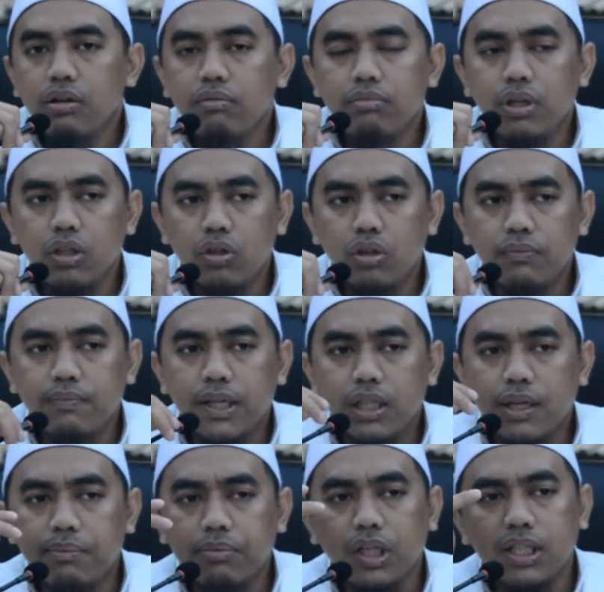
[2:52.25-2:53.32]
Menurut
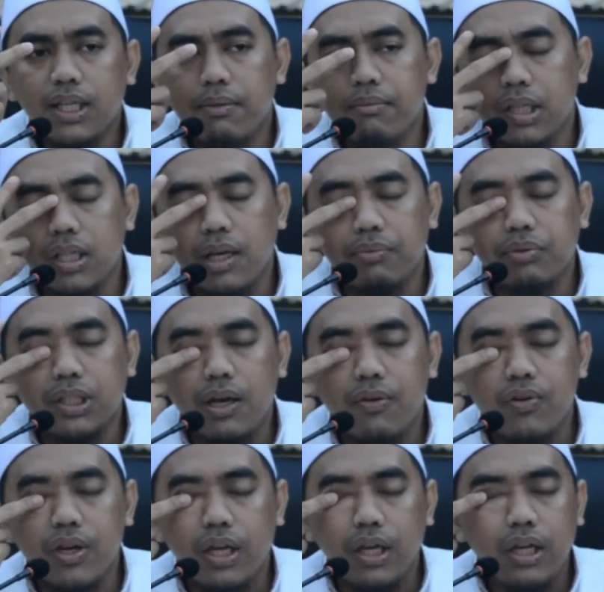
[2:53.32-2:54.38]
madhab kita, madhab
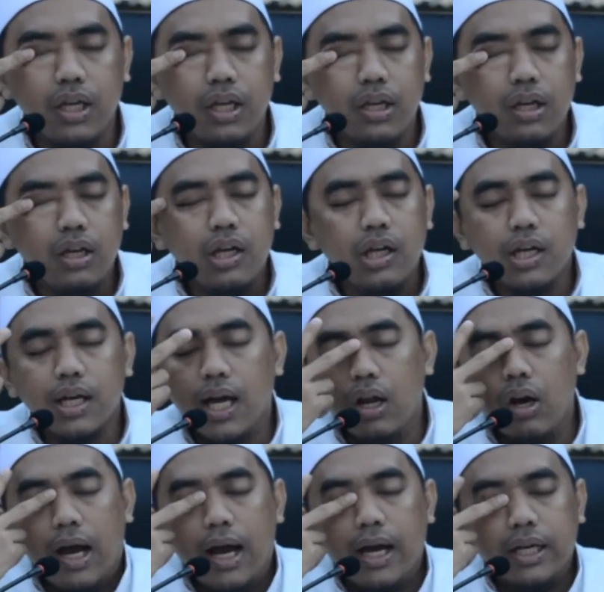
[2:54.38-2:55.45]
syafi'i,
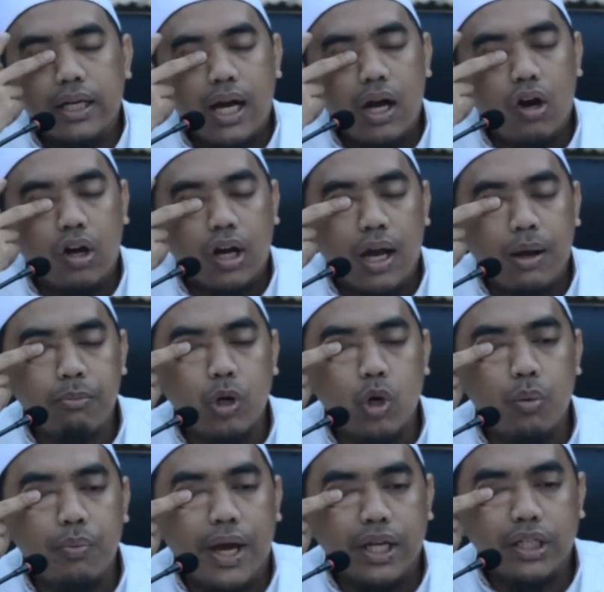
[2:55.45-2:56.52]
kalau ada orang
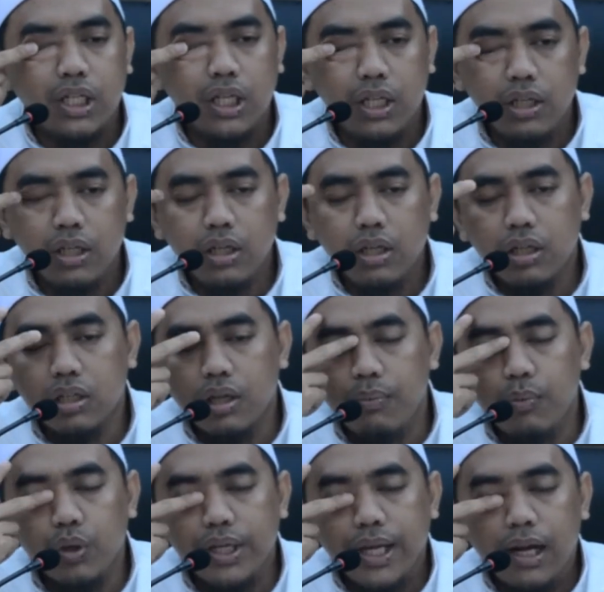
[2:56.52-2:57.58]
belum haji,
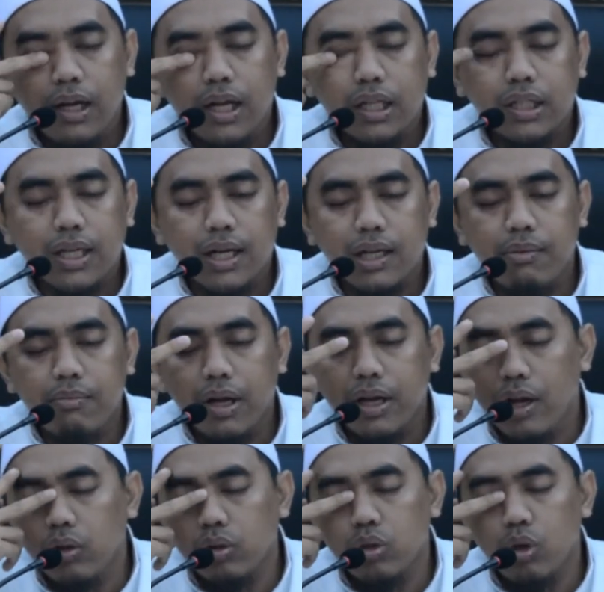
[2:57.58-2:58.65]
kemudian datang ke
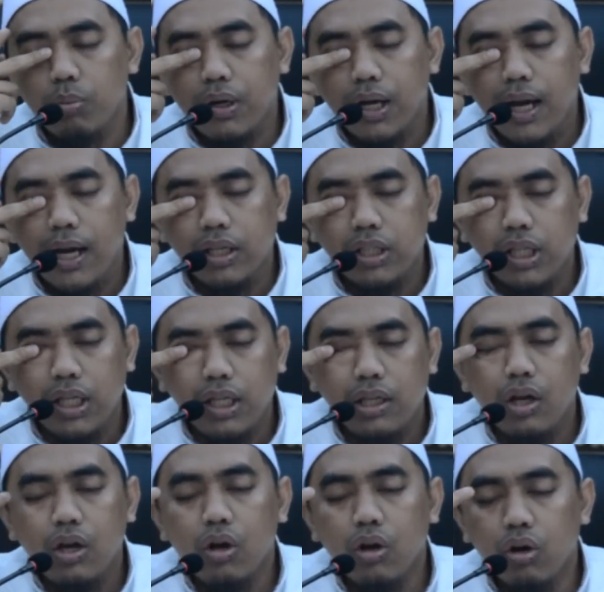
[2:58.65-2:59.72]
Mekah untuk
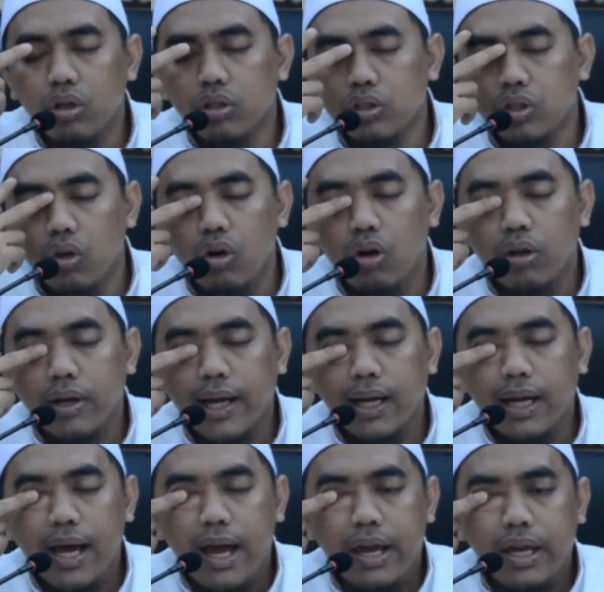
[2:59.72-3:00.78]
berhaji untuk
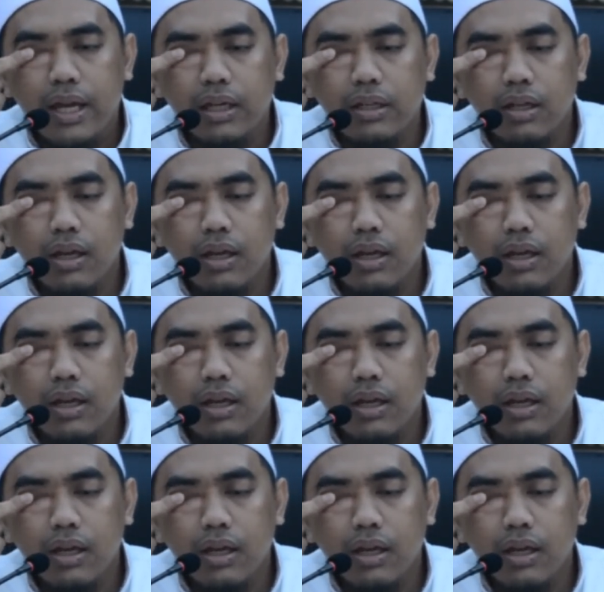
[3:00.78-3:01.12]
orang lain,